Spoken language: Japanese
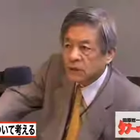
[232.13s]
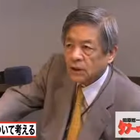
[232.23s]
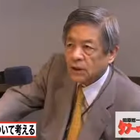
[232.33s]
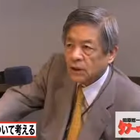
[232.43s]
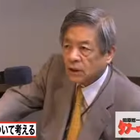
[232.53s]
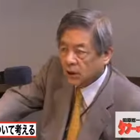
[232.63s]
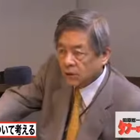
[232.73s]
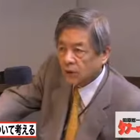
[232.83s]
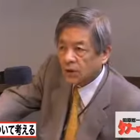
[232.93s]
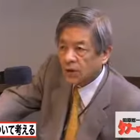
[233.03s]
えー、
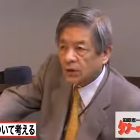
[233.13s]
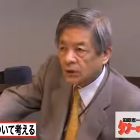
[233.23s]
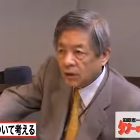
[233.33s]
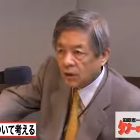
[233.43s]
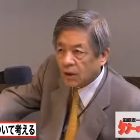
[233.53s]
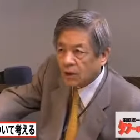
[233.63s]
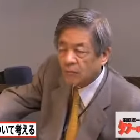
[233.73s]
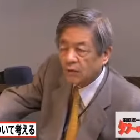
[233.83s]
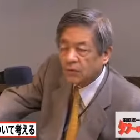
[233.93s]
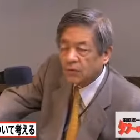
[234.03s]
共産党が
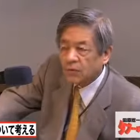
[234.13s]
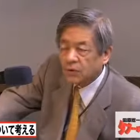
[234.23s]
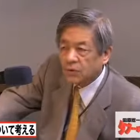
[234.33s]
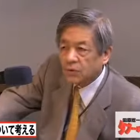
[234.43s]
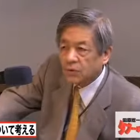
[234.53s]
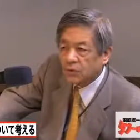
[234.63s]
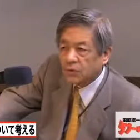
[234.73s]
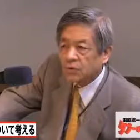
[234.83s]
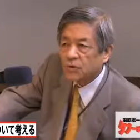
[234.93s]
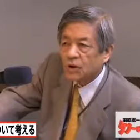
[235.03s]
3分の1以上
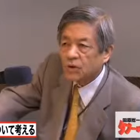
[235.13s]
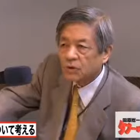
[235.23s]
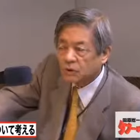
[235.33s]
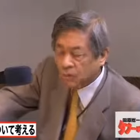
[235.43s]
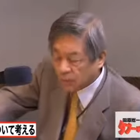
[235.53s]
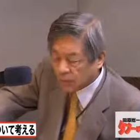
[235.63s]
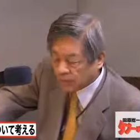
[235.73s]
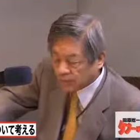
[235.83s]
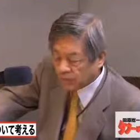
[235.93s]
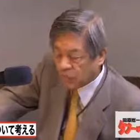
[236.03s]
取ったかというと、
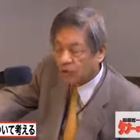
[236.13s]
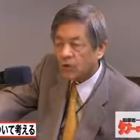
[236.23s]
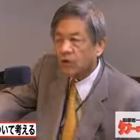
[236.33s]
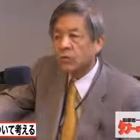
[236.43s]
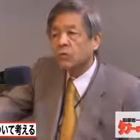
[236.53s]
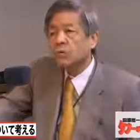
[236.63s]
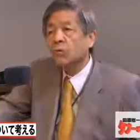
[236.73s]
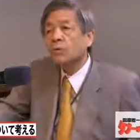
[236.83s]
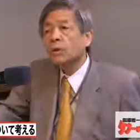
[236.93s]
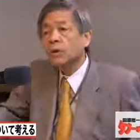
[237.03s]
うん、日本の
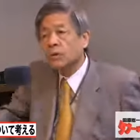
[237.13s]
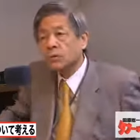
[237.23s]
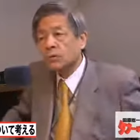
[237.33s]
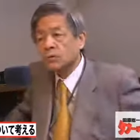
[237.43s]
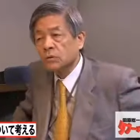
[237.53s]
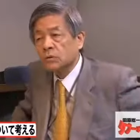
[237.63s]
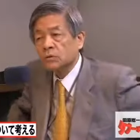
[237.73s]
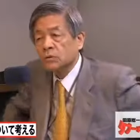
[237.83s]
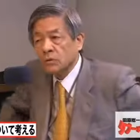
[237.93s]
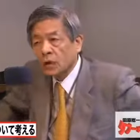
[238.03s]
国民の
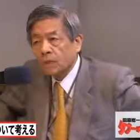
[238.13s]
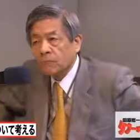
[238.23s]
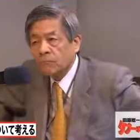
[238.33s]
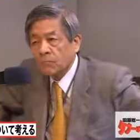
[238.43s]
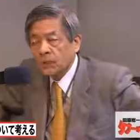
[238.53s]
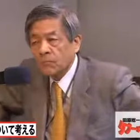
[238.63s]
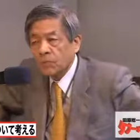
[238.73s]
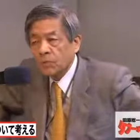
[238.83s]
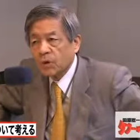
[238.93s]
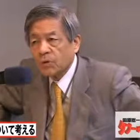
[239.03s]
多くが憲
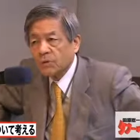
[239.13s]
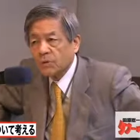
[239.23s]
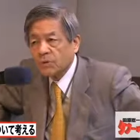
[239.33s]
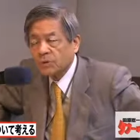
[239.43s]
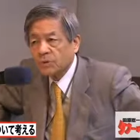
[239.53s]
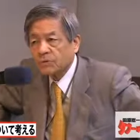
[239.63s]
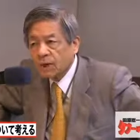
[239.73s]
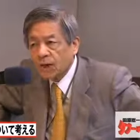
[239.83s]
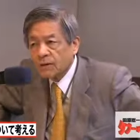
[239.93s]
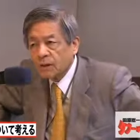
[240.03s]
法改正をしたくない